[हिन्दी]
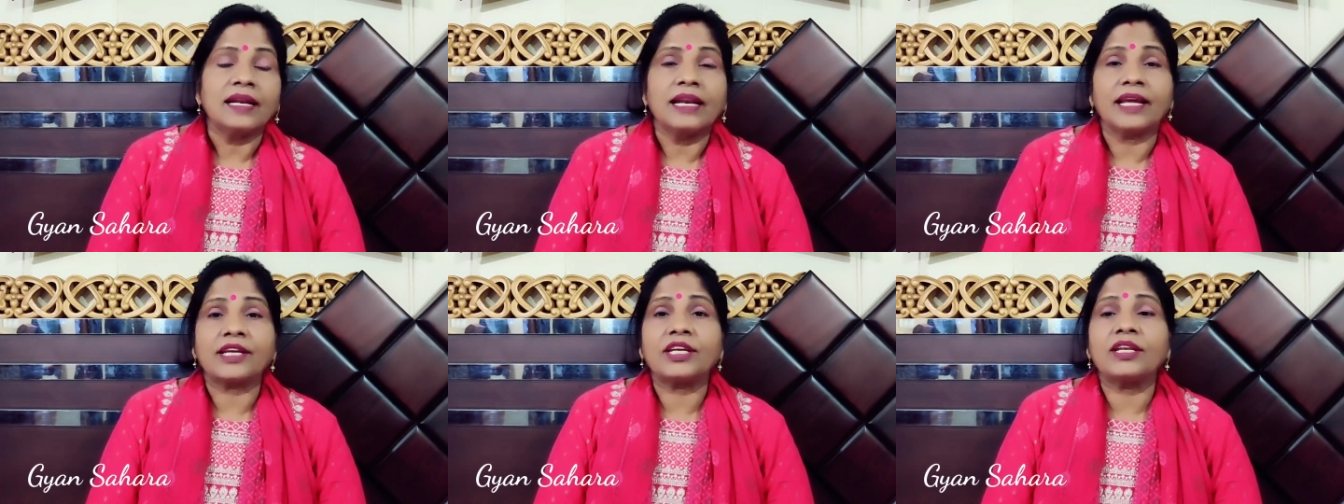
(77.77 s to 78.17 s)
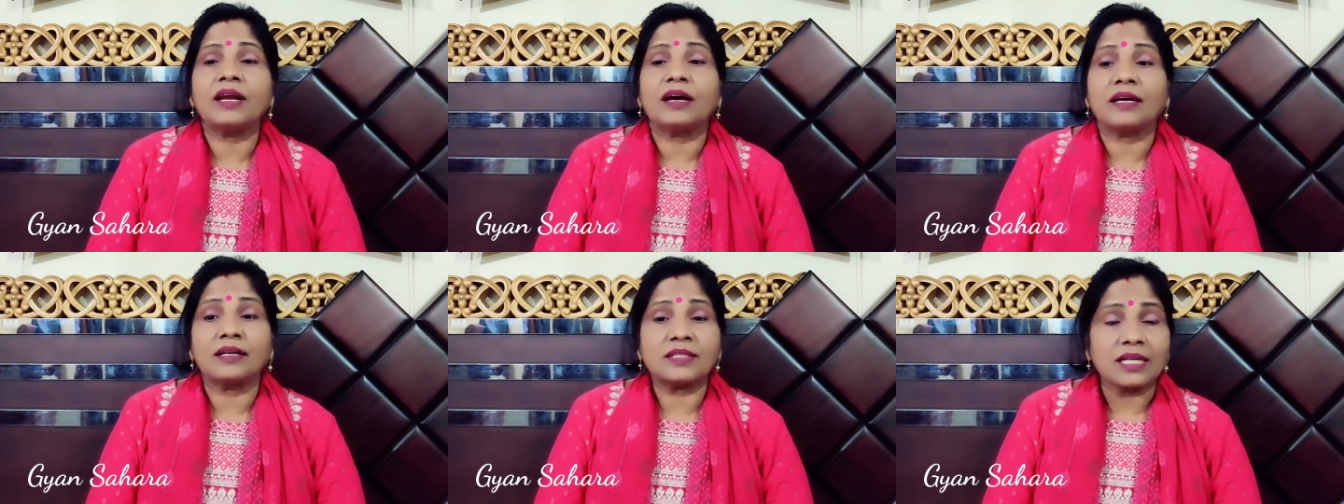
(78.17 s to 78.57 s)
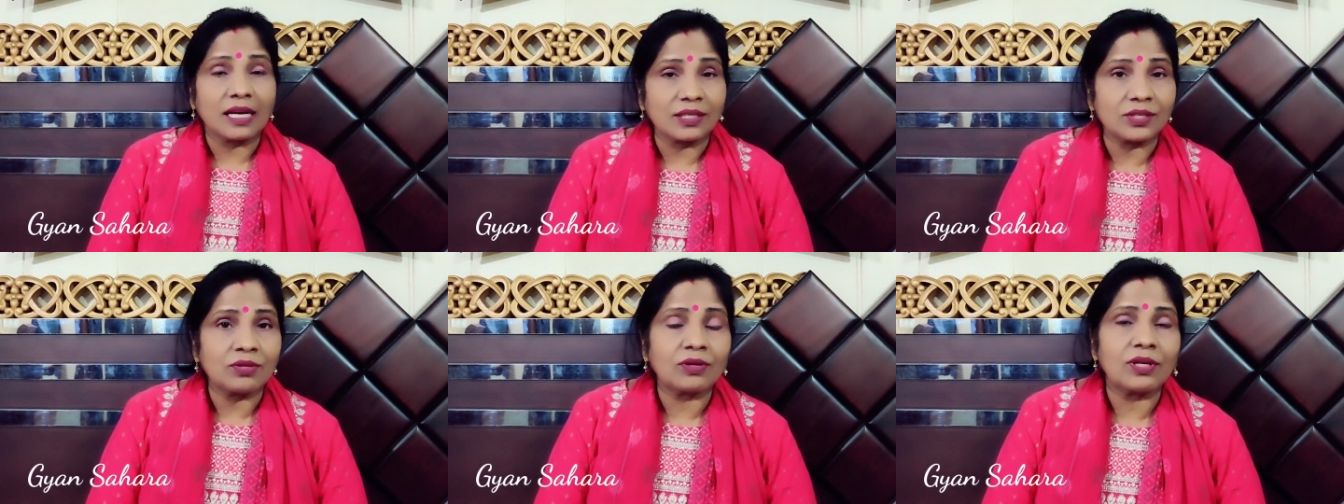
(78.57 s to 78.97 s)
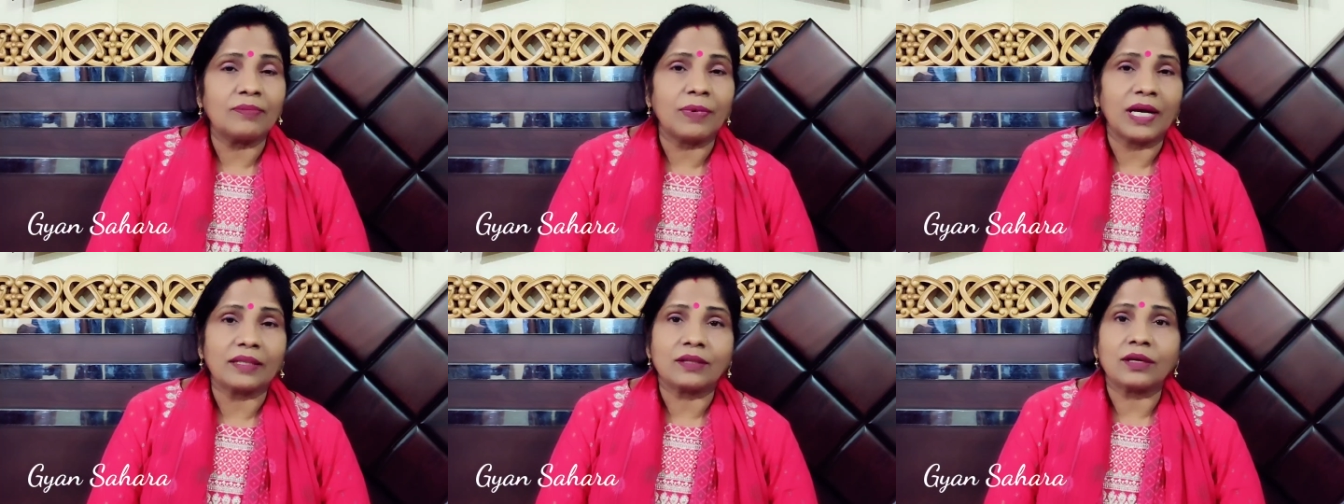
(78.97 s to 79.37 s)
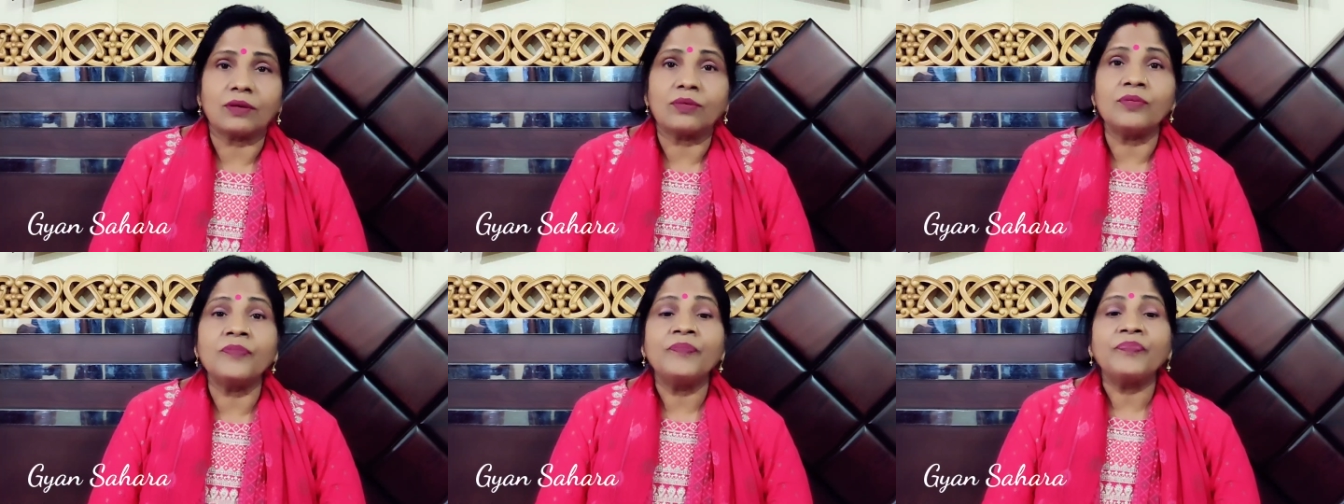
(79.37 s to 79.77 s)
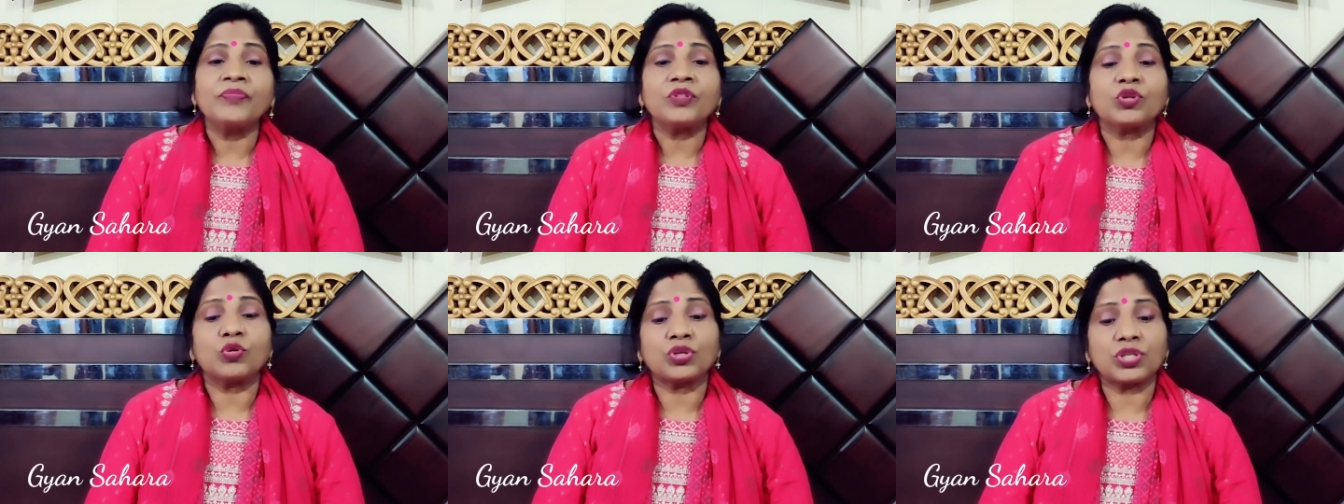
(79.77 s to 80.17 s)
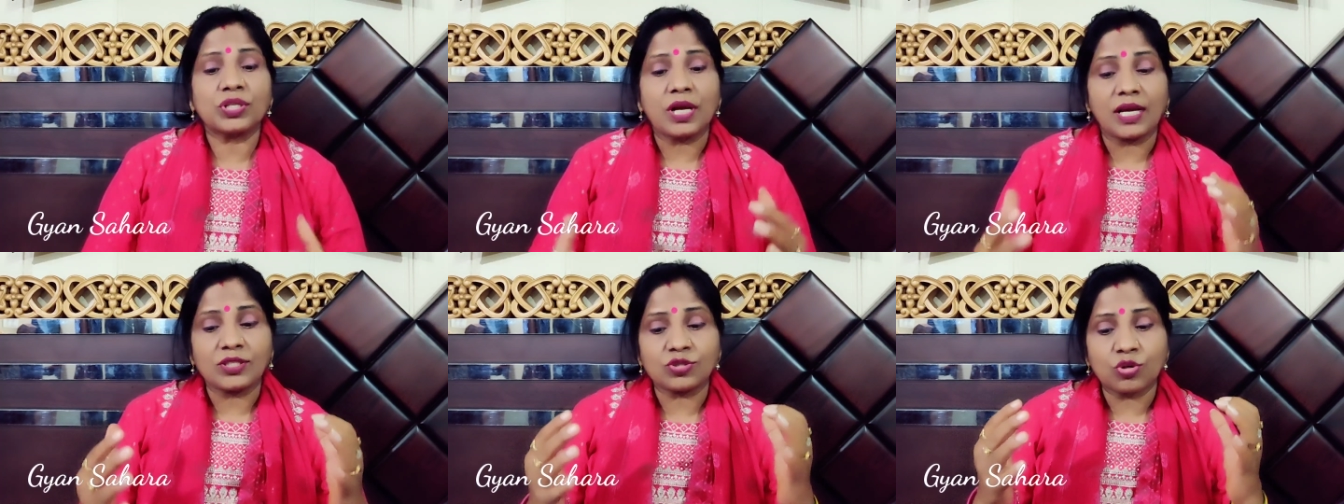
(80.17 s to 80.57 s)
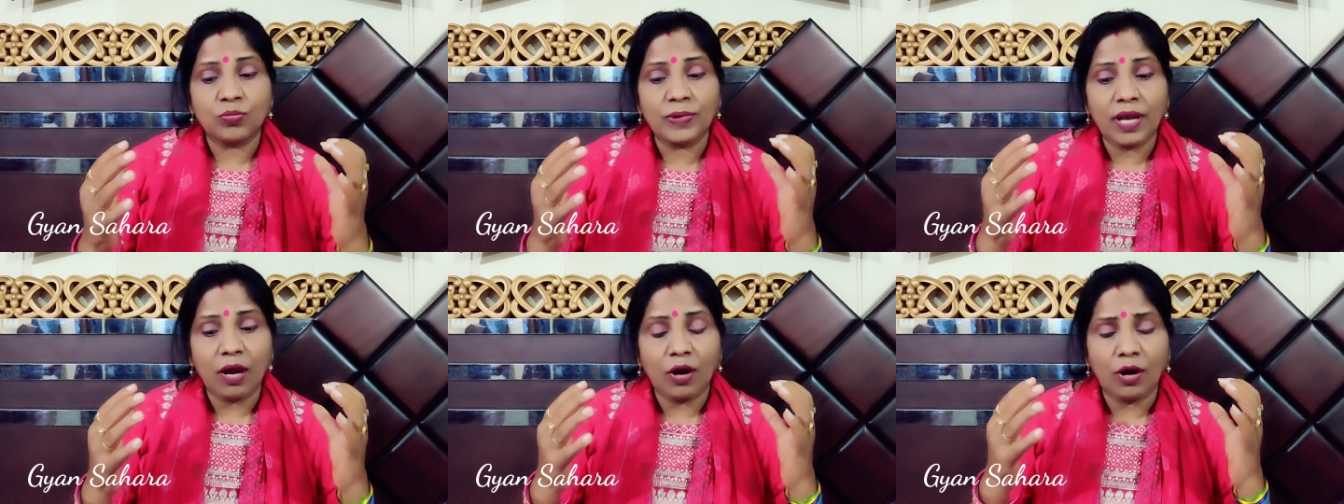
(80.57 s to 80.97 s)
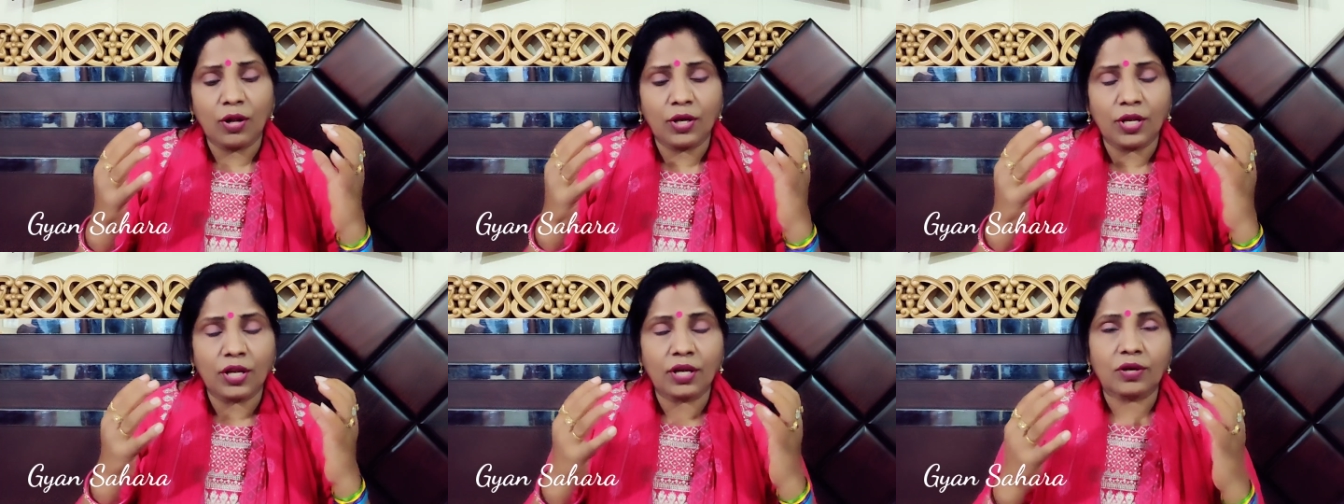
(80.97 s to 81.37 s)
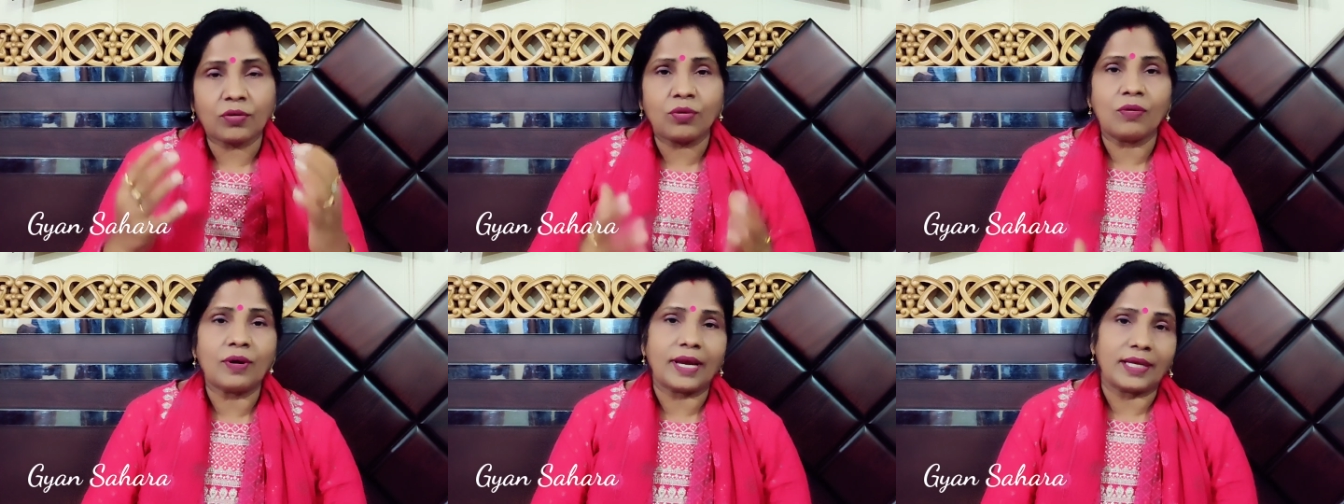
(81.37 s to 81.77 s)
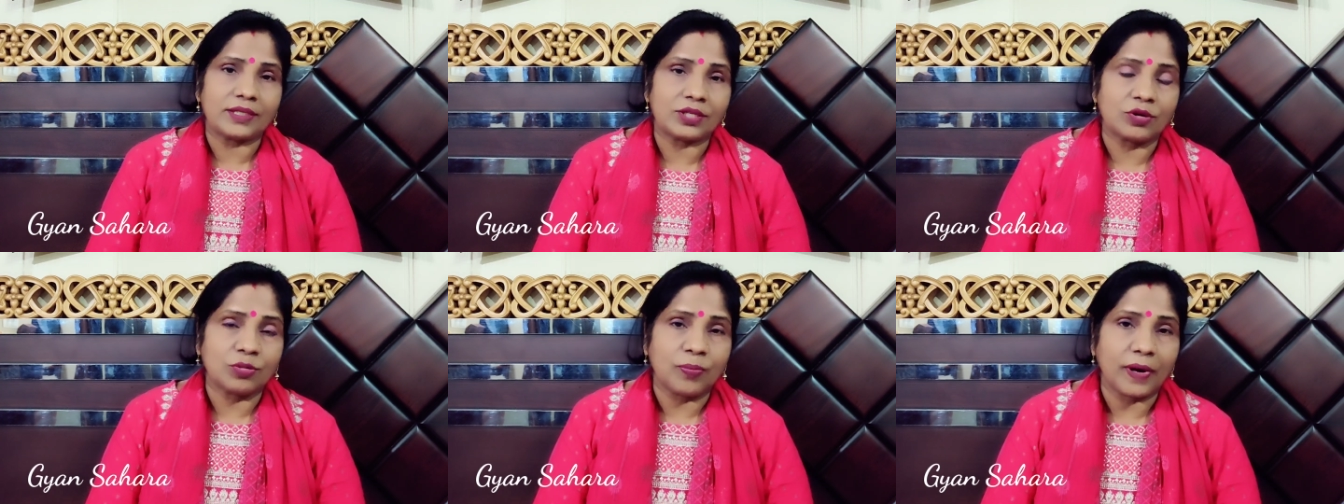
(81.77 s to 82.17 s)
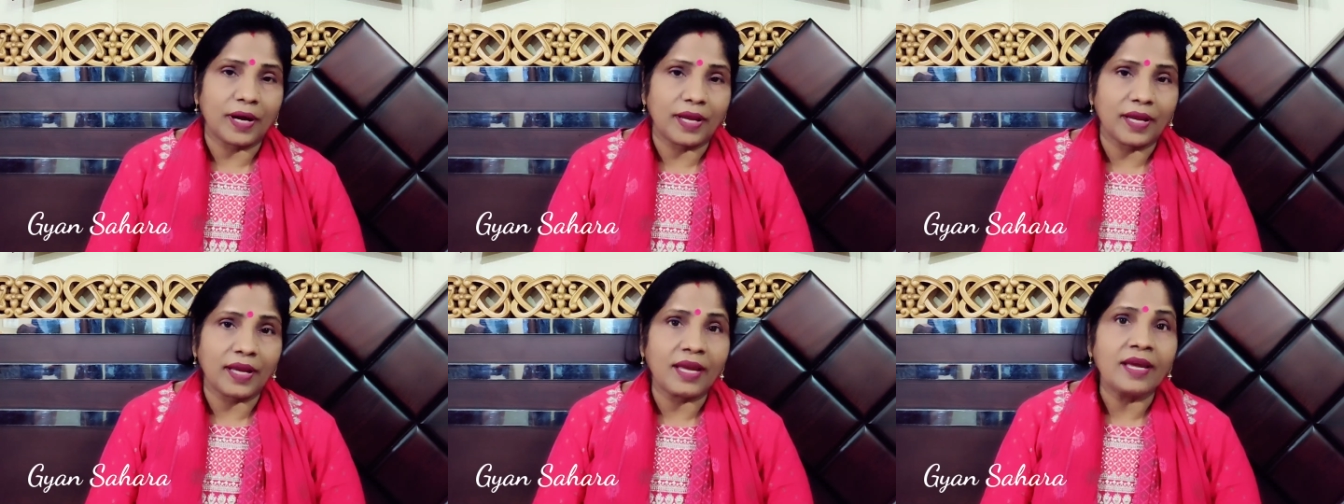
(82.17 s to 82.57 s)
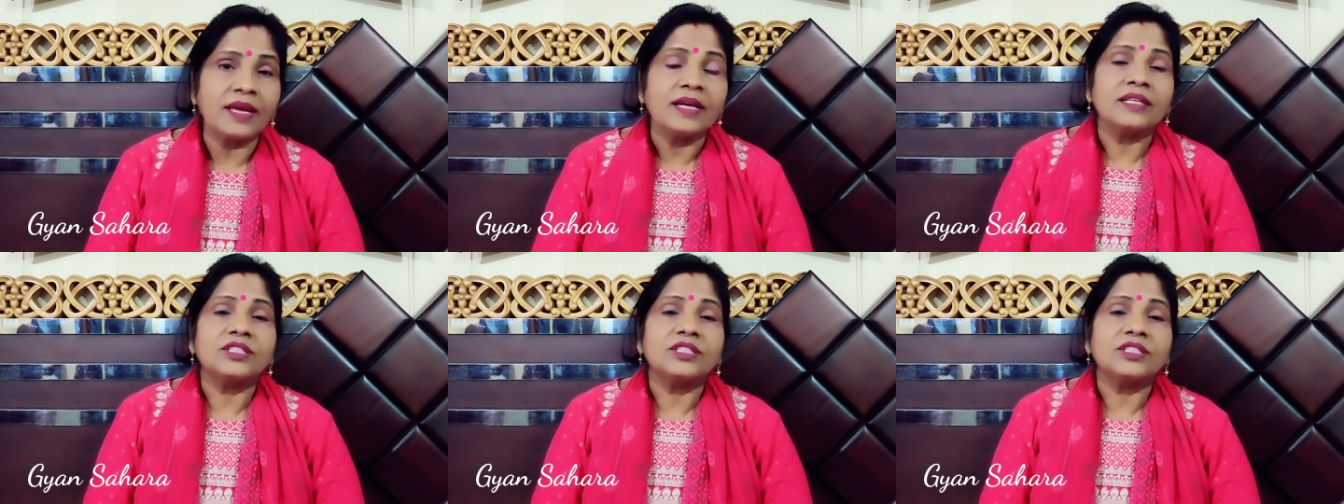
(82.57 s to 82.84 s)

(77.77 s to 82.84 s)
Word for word: लेकिन अगर शास्त्रों की बात करूं तो शास्त्रों में अनेकों ऐसे उपाय हैं